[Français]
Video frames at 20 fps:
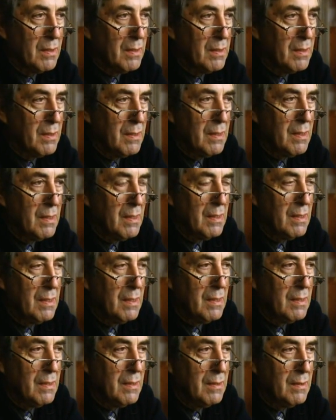Très tard.
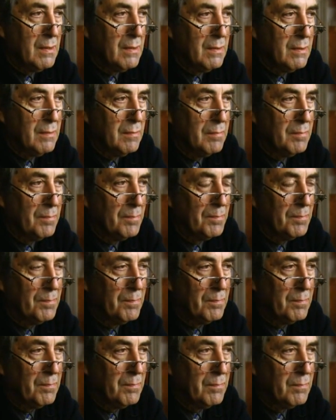Euh,
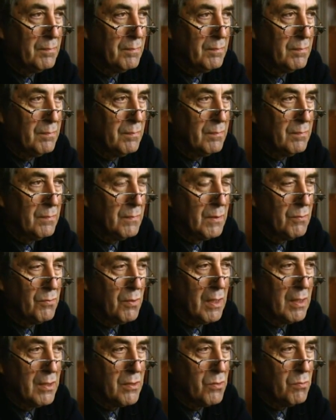
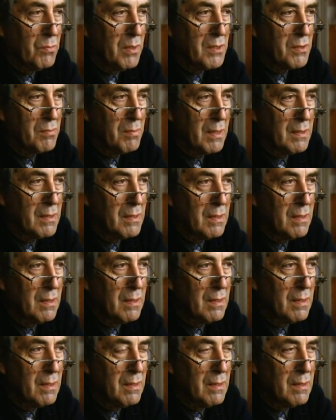Peut-être quand j'ai
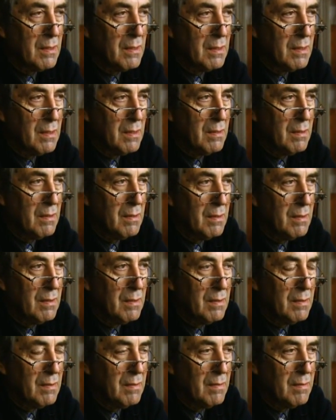eu 20 ans.
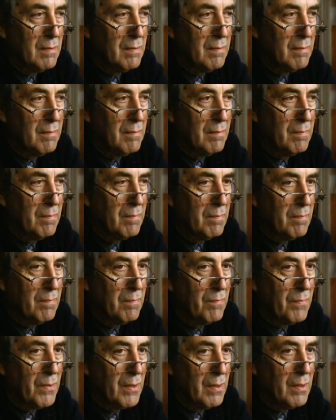Seulement
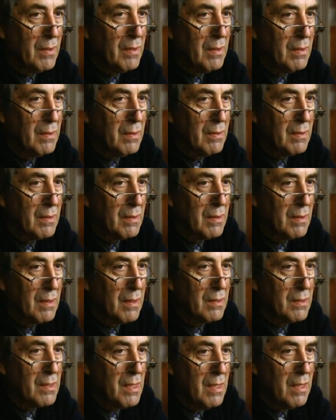Oui,
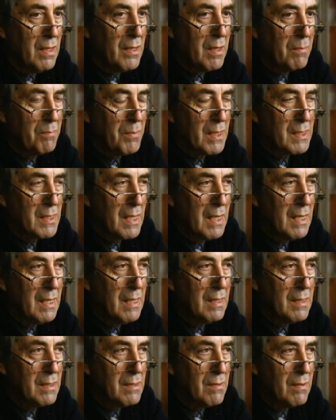j'avais tout refoulé. Au
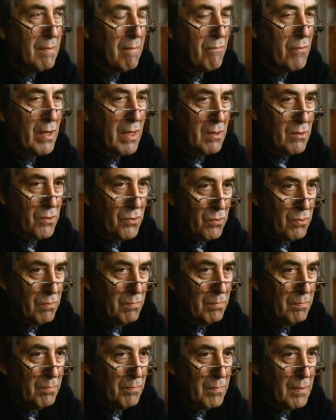début des années
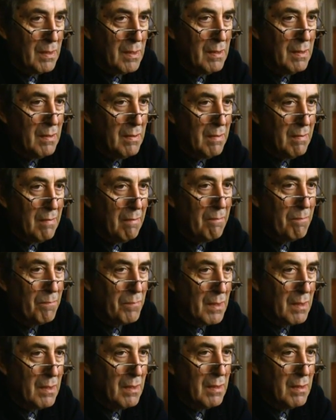60 Oui, oui,
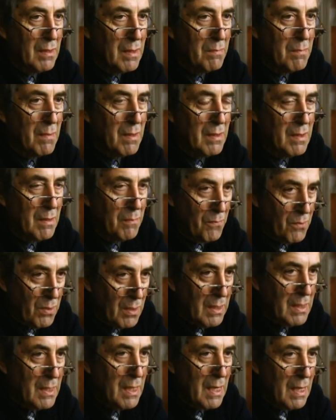vraiment tout ce qui concernait
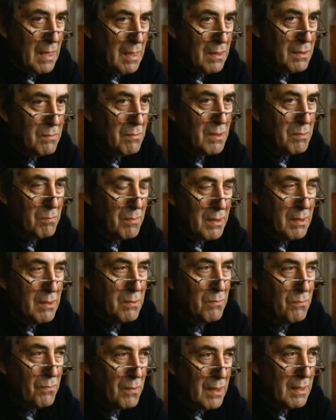ce père que...
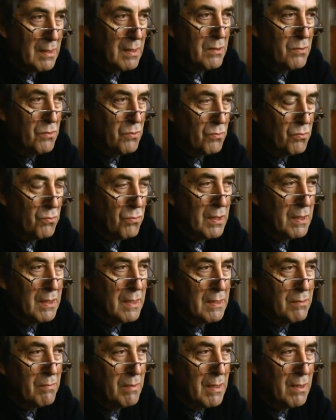Ce qui explique probablement
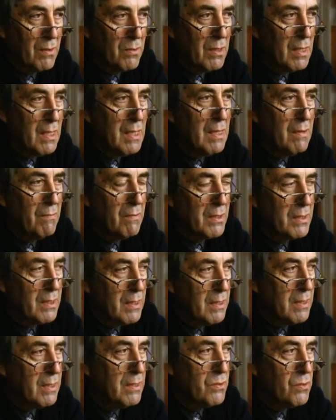ce trou jusqu'en
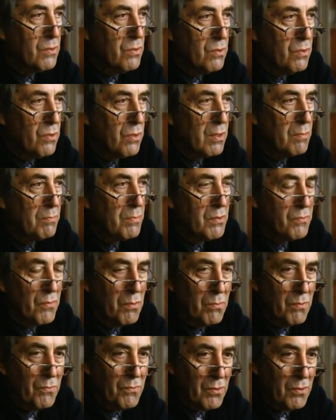45, ce trou de mémoire.